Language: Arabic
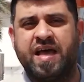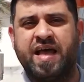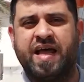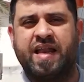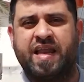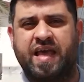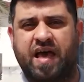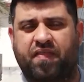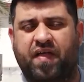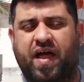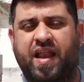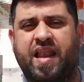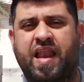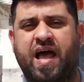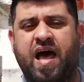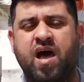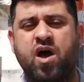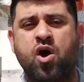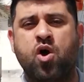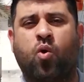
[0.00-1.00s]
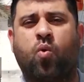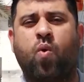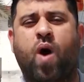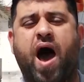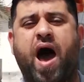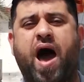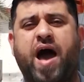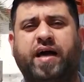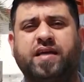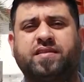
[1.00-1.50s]
ليظل
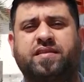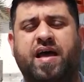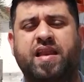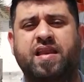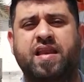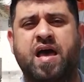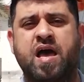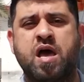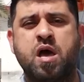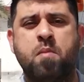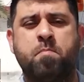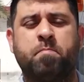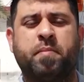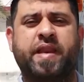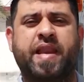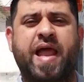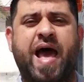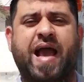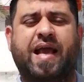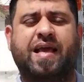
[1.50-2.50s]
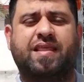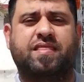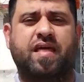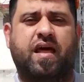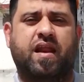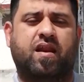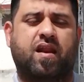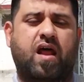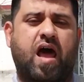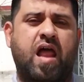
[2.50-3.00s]
واحدا من
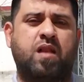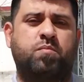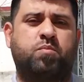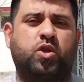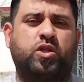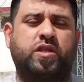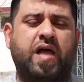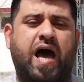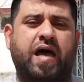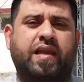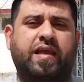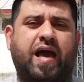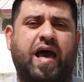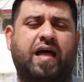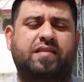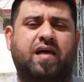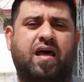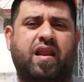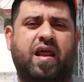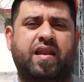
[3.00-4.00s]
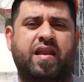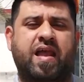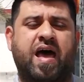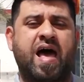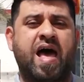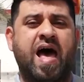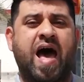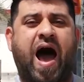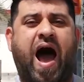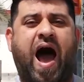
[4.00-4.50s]
أكثر البلدان خطرا
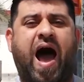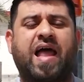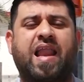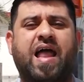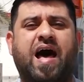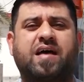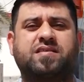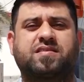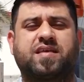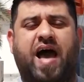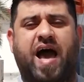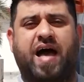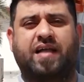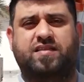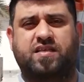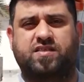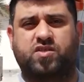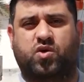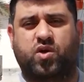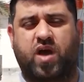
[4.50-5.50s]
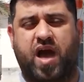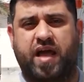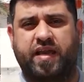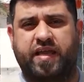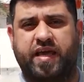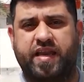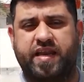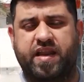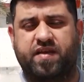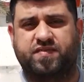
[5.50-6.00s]
على صحة
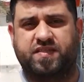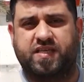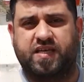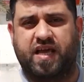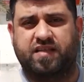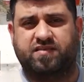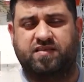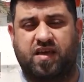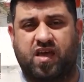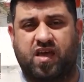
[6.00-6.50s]
سكانه النفسية